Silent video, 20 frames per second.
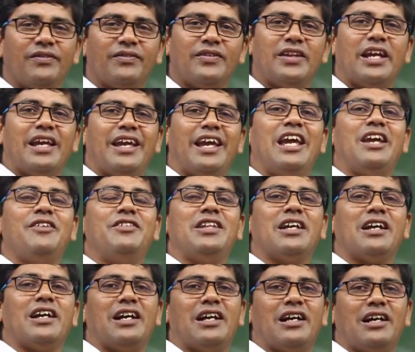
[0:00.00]
ఇది ఏ
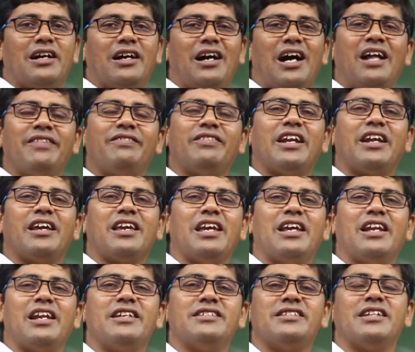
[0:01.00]
విధంగా అందరికీ
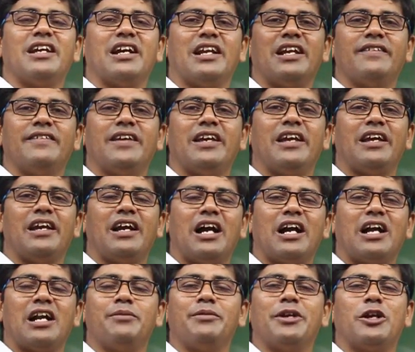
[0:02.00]
రీజనింగ్ అనేది
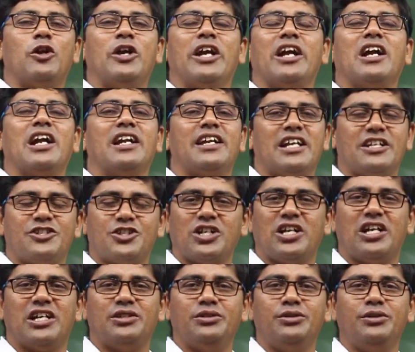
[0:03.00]
అకాడమిక్లో ఎక్కడ టచ్
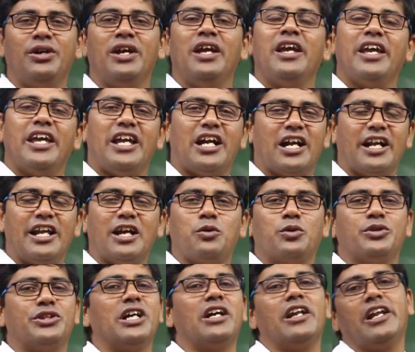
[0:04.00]
కాదు ఇక్కడే
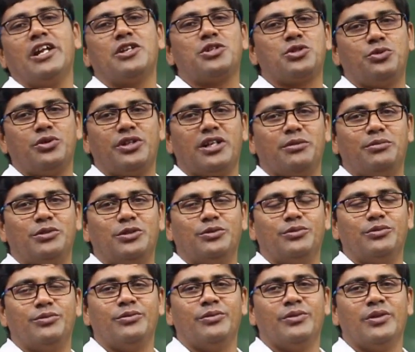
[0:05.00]
కొత్తగా నేర్చుకుంటాము
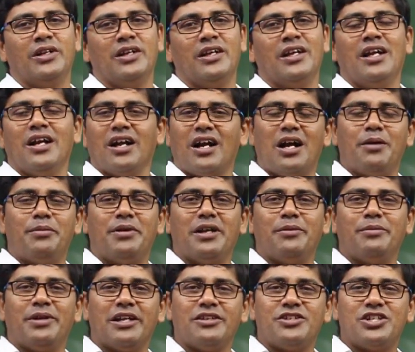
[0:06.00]
కాబట్టి
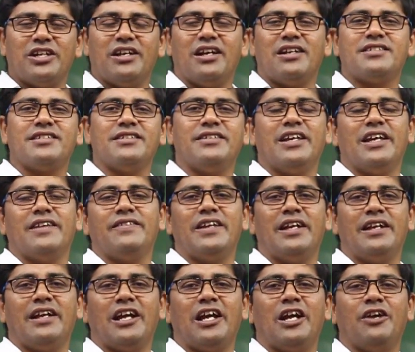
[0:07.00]
మనం చేయాల్సింది
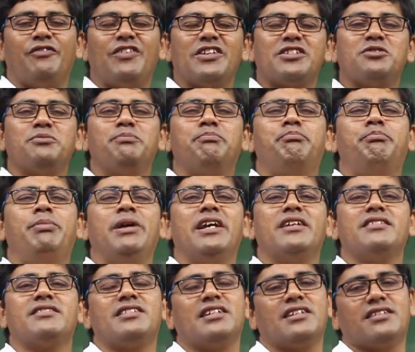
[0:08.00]
ఏంటంటే ఫస్ట్
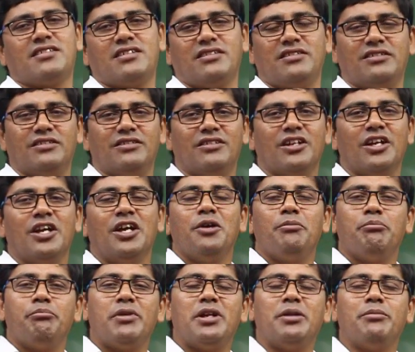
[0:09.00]
బేసిక్స్
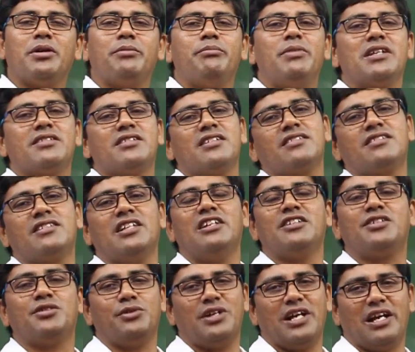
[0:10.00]
మినిమం బేసిక్స్
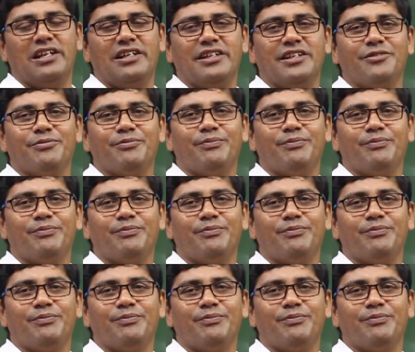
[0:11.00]
తెలిసి ఉండాలి